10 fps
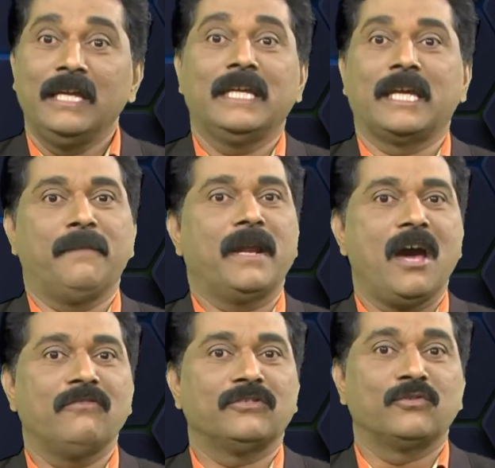ఈ కెమెరా
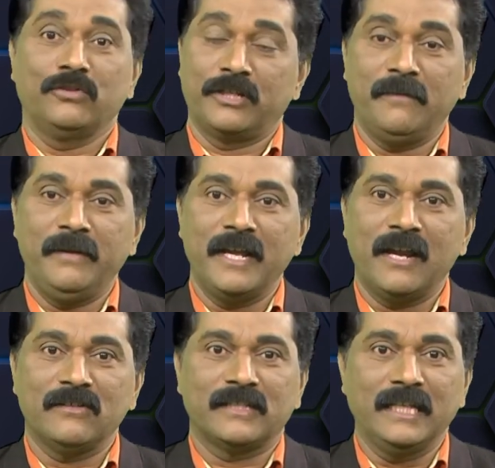హౌస్ సోషల్
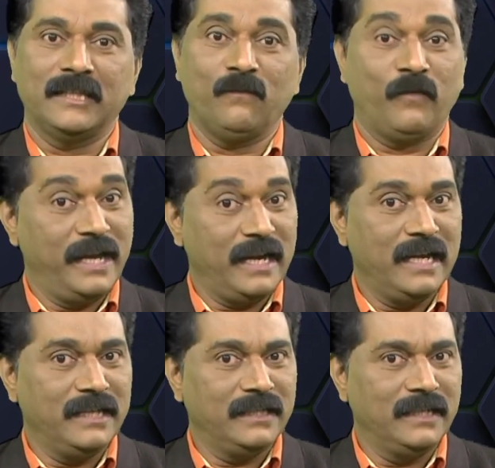మీడియాలో సైతం
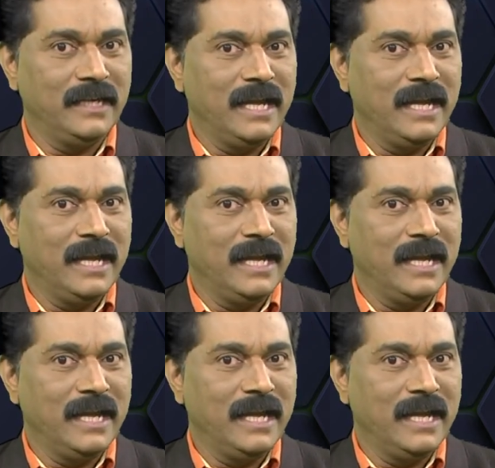వైరల్ అయింది